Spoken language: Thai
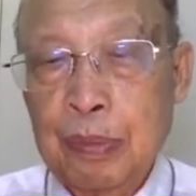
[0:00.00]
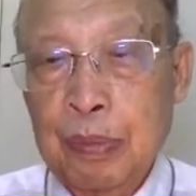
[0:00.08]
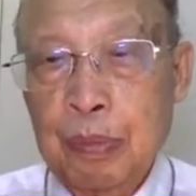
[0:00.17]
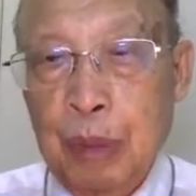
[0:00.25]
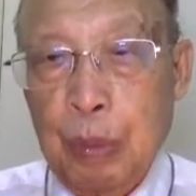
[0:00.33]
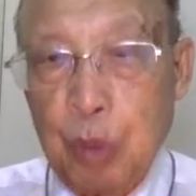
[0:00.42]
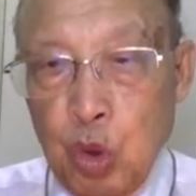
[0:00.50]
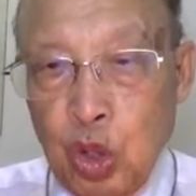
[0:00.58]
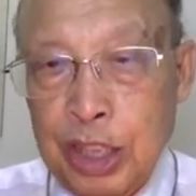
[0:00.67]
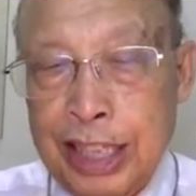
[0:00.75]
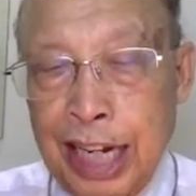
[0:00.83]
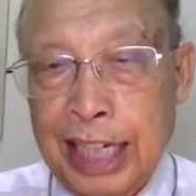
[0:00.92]
เป็นผู้ดล
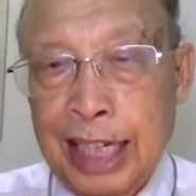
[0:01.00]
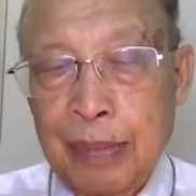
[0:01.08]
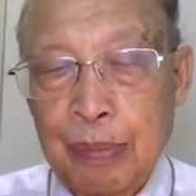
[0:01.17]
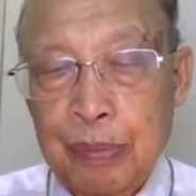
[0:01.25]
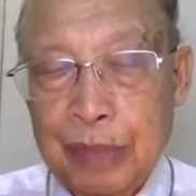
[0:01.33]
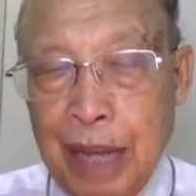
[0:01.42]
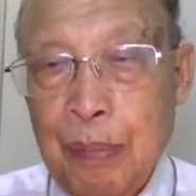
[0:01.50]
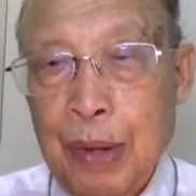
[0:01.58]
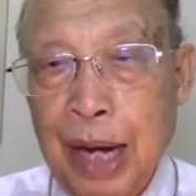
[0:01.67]
ใจตามพระ